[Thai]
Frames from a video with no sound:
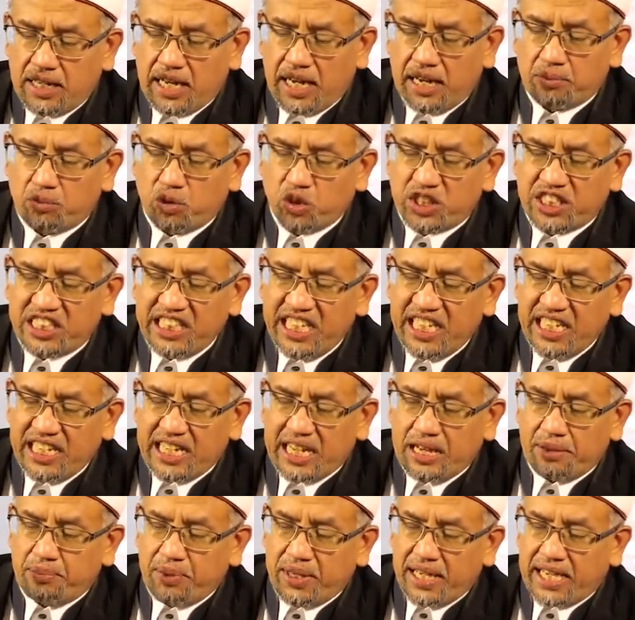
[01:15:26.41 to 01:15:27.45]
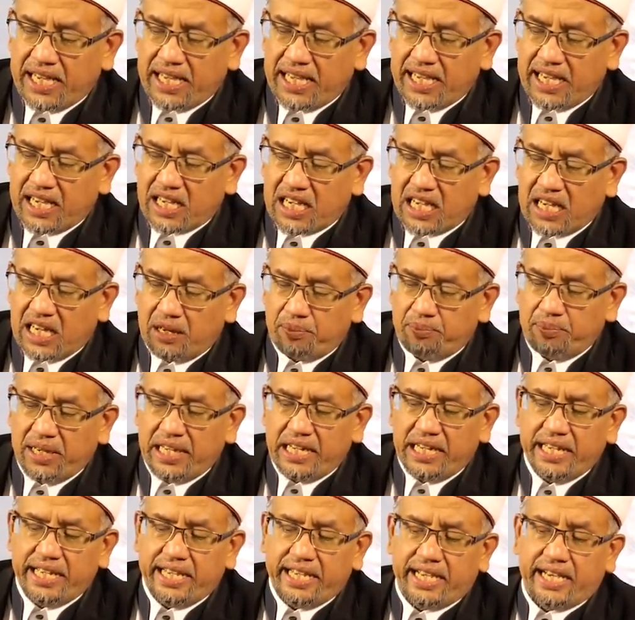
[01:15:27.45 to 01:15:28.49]
นะมุตนี่นะบิฮากา
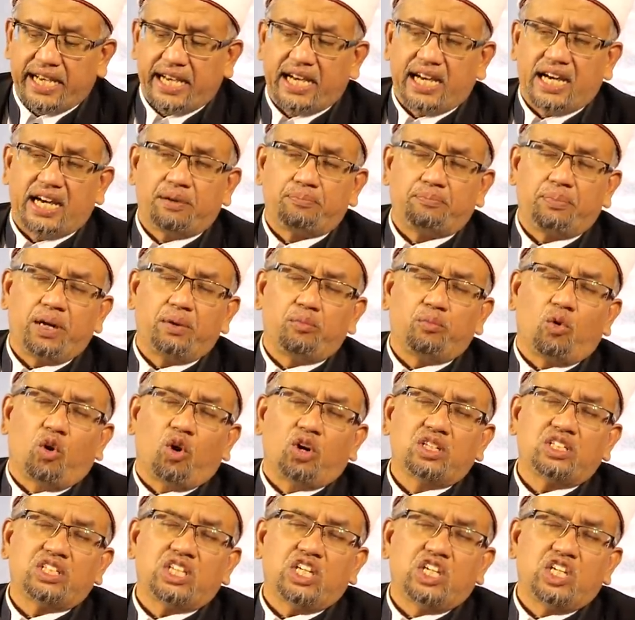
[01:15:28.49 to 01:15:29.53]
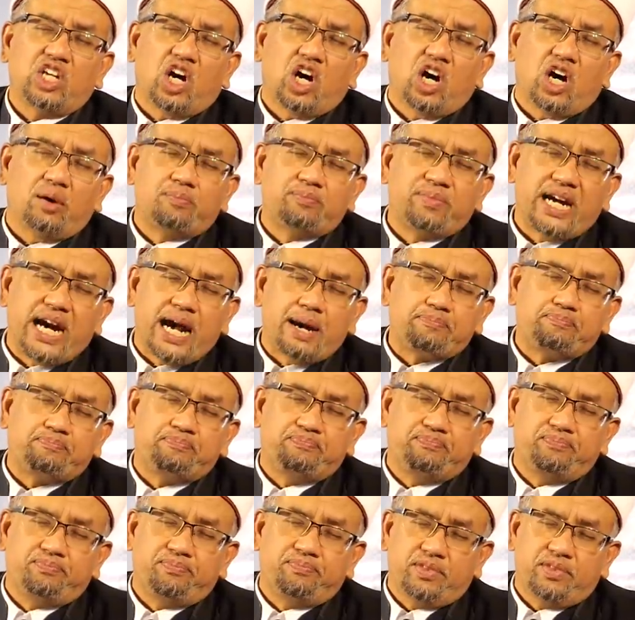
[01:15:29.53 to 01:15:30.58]
บิลีฮะเป็นคนที่ยอมรับ
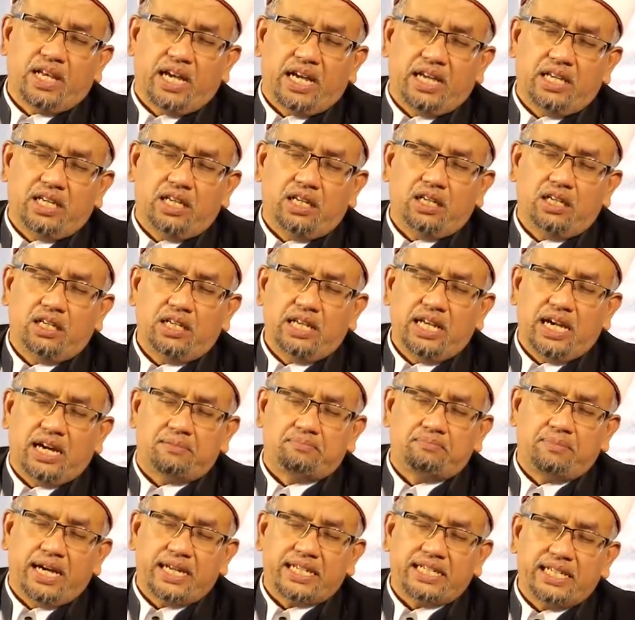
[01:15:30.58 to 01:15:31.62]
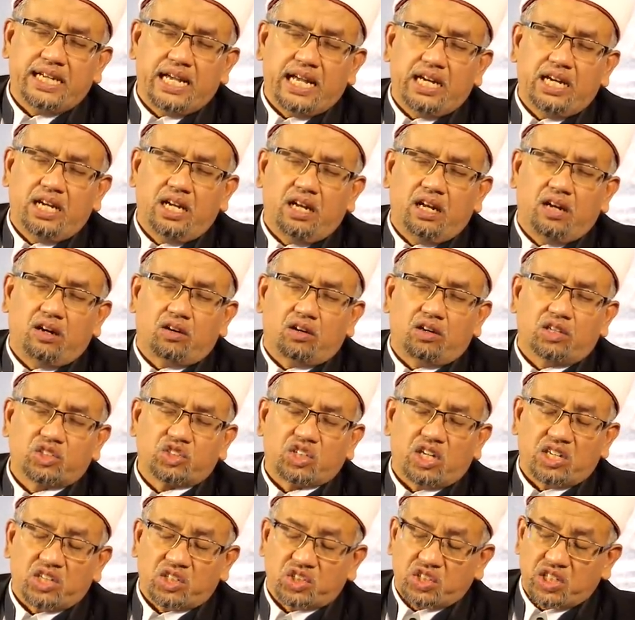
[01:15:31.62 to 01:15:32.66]
ในเนื้อมัดนั้นแล้วก็
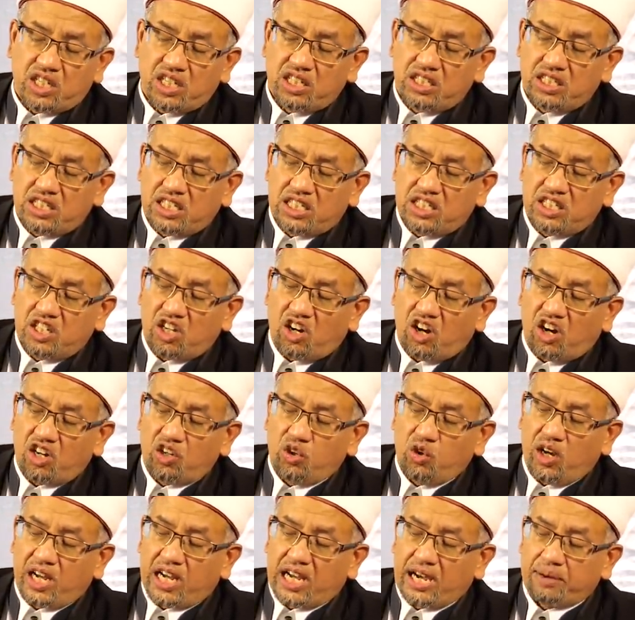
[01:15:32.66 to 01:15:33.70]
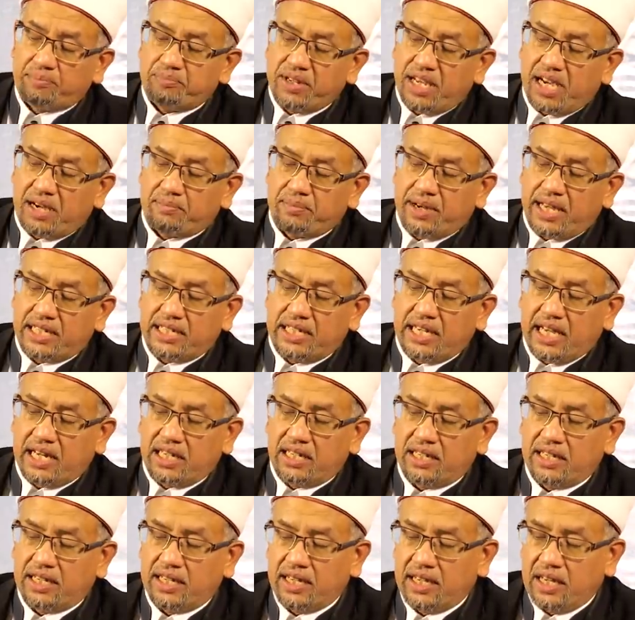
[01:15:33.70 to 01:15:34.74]
สรรเสริญเยินยอด้วยกับเนื้อมัดนั้
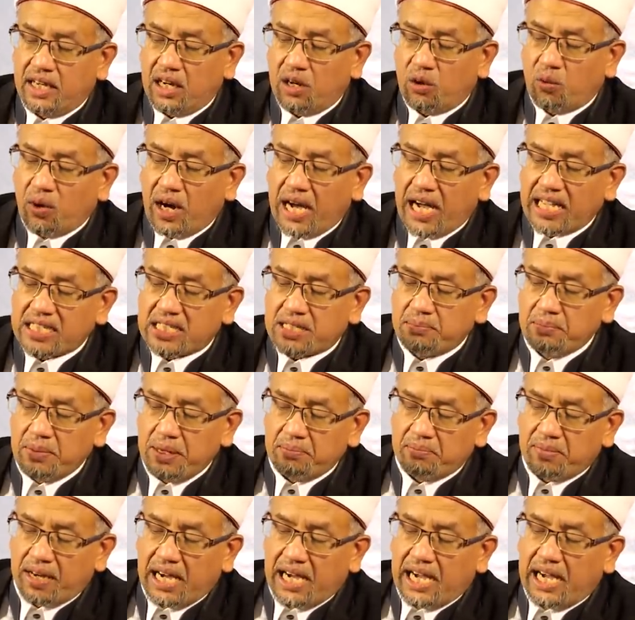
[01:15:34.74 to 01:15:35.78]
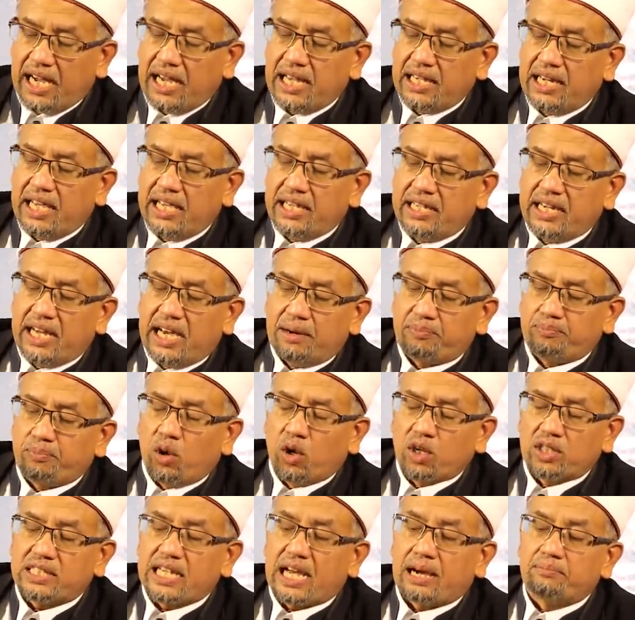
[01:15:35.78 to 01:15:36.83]
นว่าอัตมิมฮาอะไรนะ
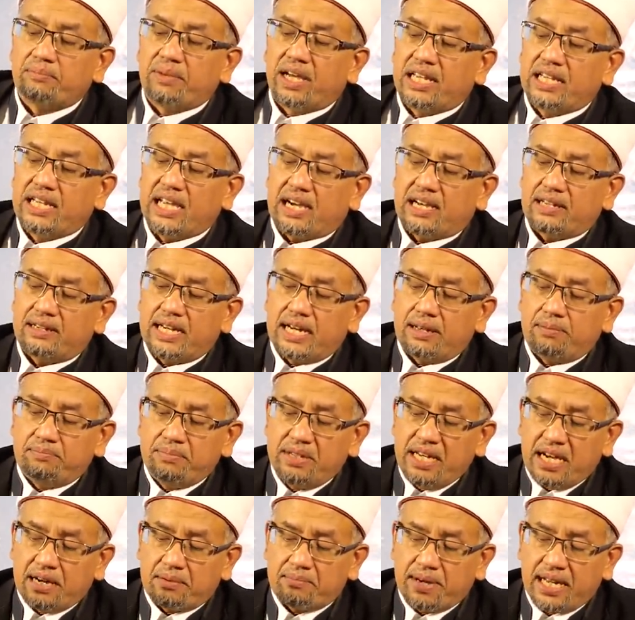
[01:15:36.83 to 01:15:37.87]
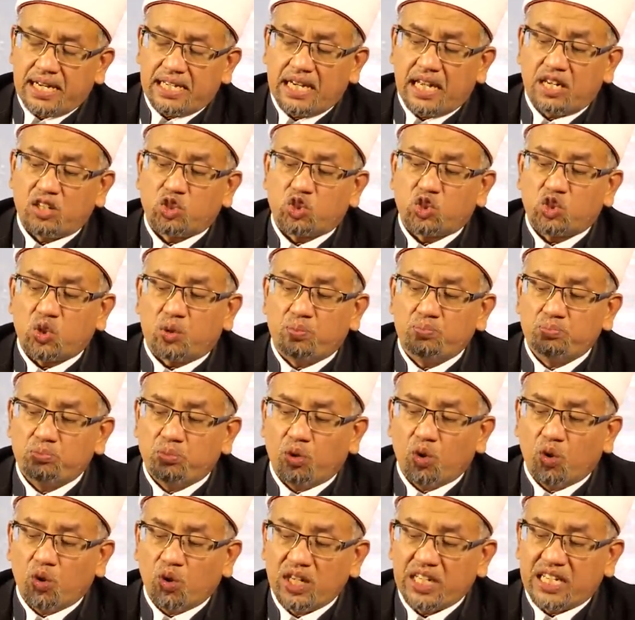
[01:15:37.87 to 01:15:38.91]
โปรดทำให้เนื้อมัดนั้นสม
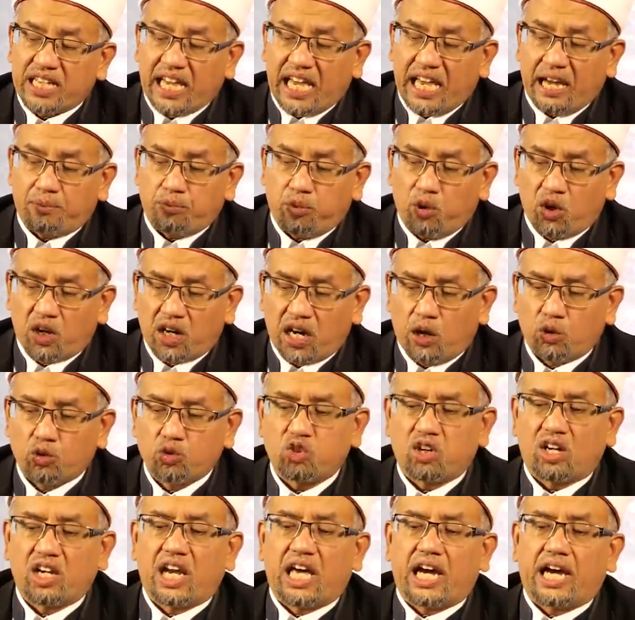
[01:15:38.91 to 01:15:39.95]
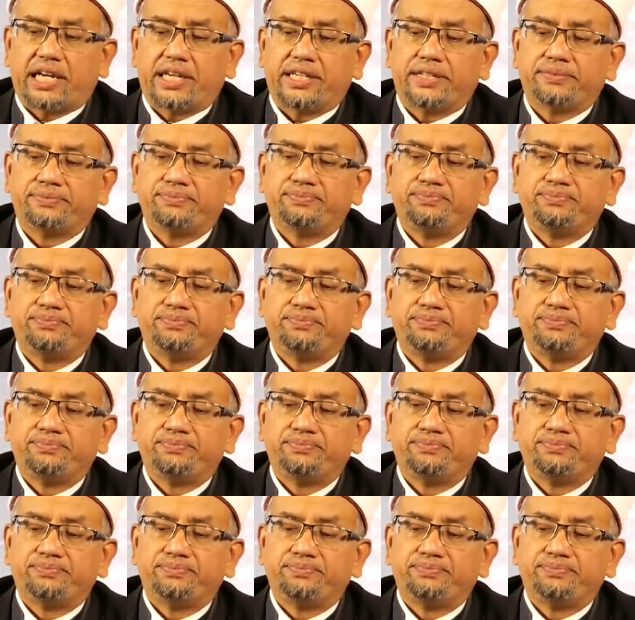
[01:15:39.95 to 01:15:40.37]
บูรณ์แก่พวกเราทั้งหลาย